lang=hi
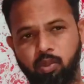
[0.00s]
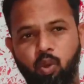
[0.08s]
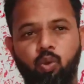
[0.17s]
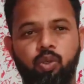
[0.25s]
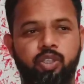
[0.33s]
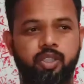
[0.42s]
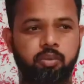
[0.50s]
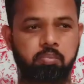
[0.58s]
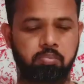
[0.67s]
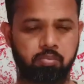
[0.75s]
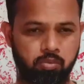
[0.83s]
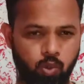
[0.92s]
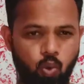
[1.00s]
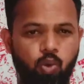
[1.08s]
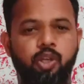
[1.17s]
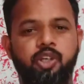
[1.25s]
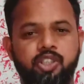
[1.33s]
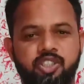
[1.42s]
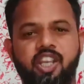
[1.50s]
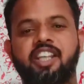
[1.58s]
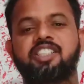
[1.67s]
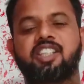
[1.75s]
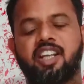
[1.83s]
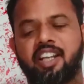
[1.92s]
लोग उनकी को
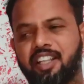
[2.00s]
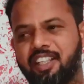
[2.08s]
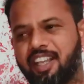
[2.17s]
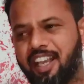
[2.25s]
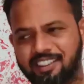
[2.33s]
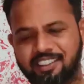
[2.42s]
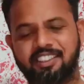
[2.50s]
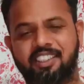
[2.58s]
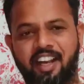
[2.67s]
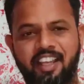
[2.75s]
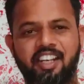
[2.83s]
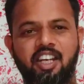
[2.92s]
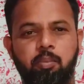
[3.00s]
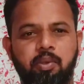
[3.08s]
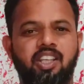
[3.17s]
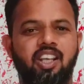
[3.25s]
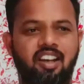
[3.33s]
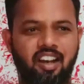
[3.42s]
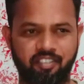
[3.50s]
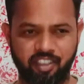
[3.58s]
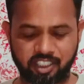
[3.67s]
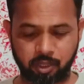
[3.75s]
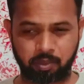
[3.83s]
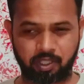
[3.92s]
क्रिटिसाइज कर रहे हैं कि ऐसे स्ट्राइक रेट पे खेल रहा है
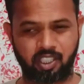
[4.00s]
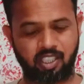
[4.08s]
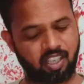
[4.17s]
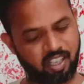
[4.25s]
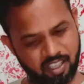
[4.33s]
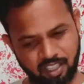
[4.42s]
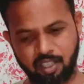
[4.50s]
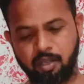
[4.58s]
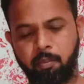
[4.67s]
वैसे पे खेल रहा है